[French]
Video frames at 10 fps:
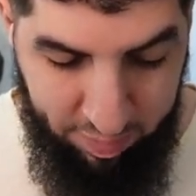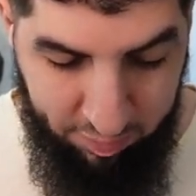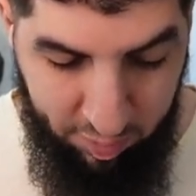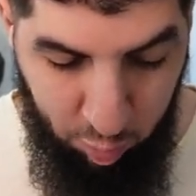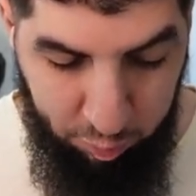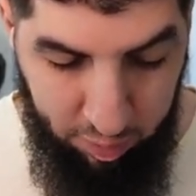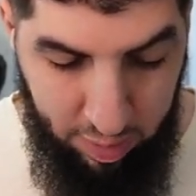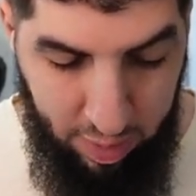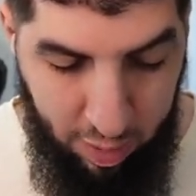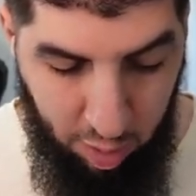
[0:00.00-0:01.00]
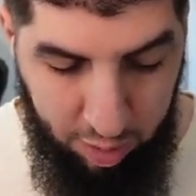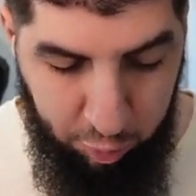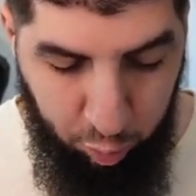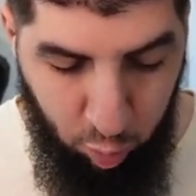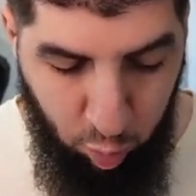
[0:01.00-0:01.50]
C'est ouf. Alors,
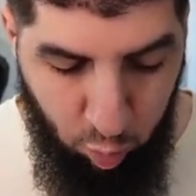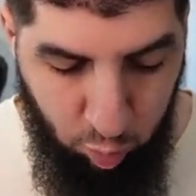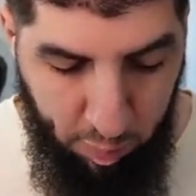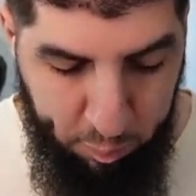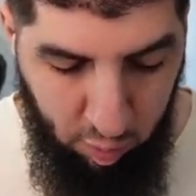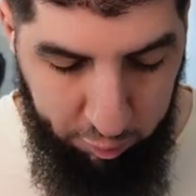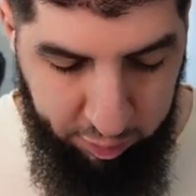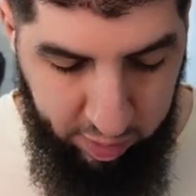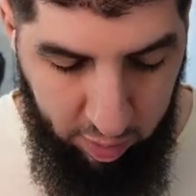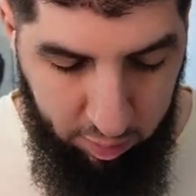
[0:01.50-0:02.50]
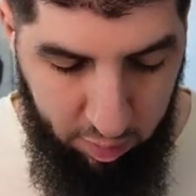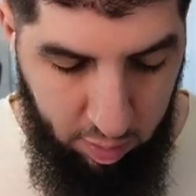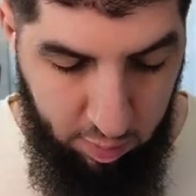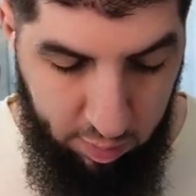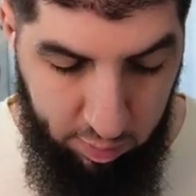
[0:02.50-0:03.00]
est-ce que le Goku va pouvoir finir
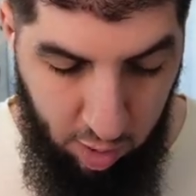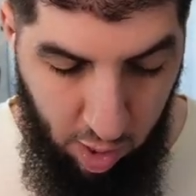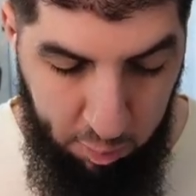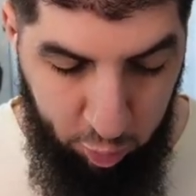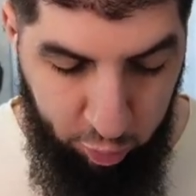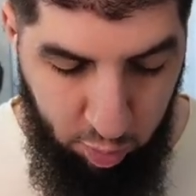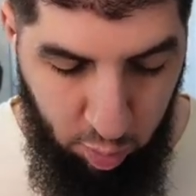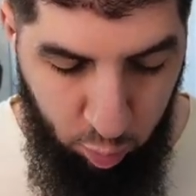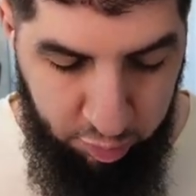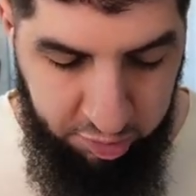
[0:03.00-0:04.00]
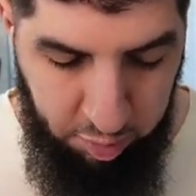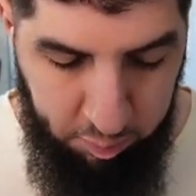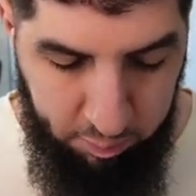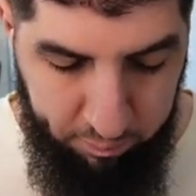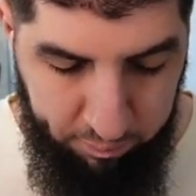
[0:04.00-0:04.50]
Normalement, j'ai encore
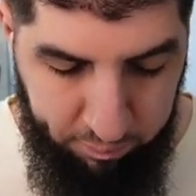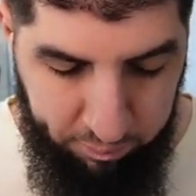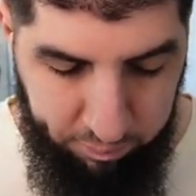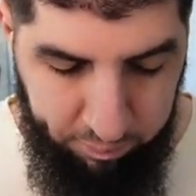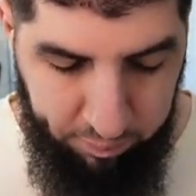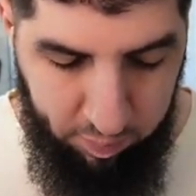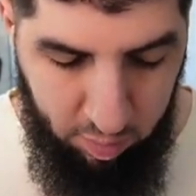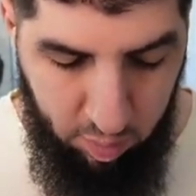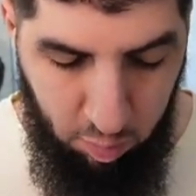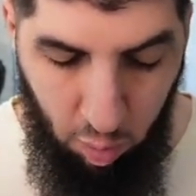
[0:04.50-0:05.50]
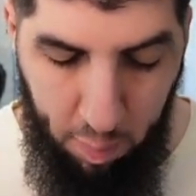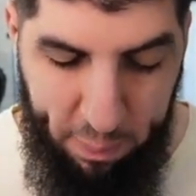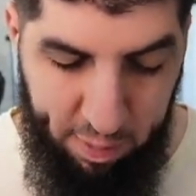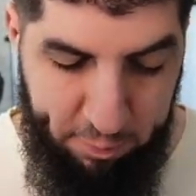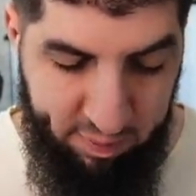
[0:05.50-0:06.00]
l'ultime. Oh,
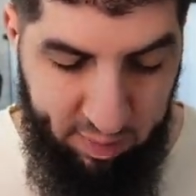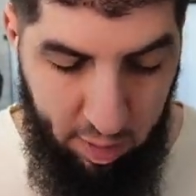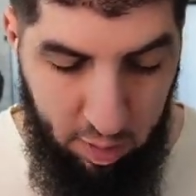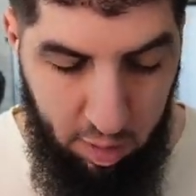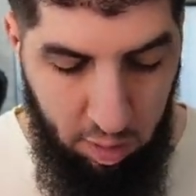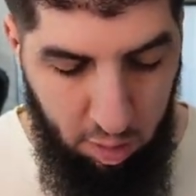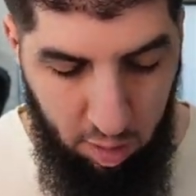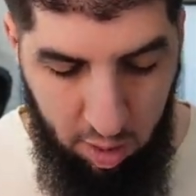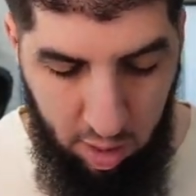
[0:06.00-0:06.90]
parfait ça. Oh là